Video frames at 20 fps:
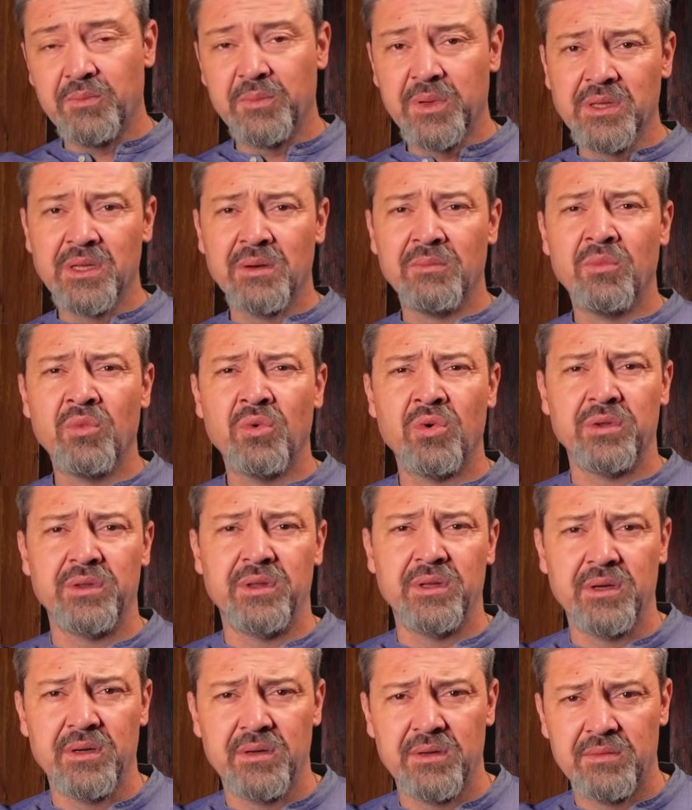ну, было
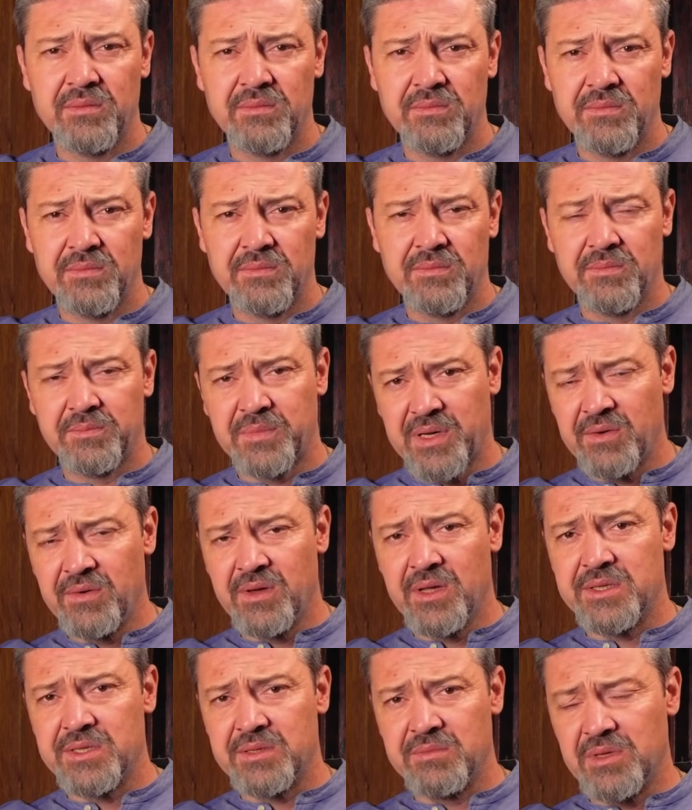модно.
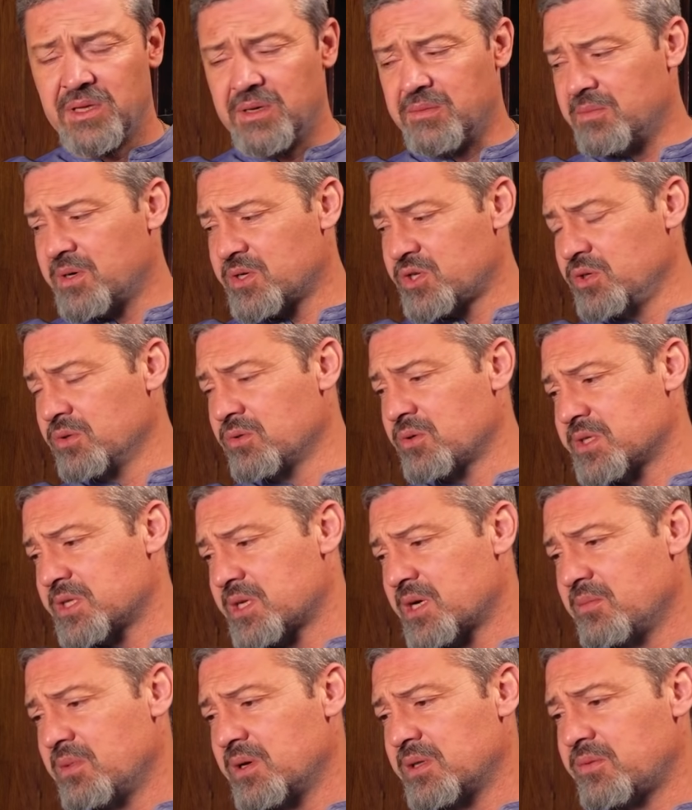Поверьте мне, машину
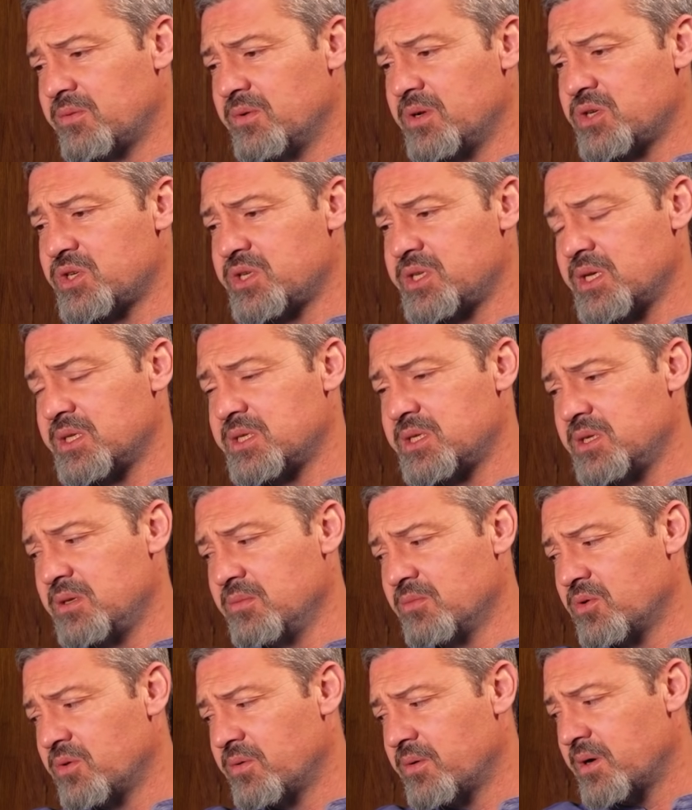разрабатывали
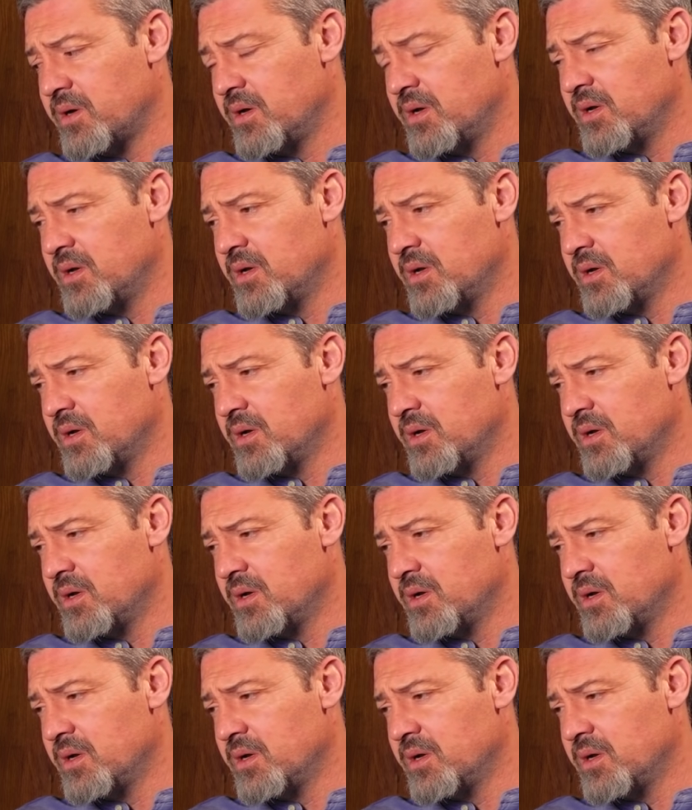67-го,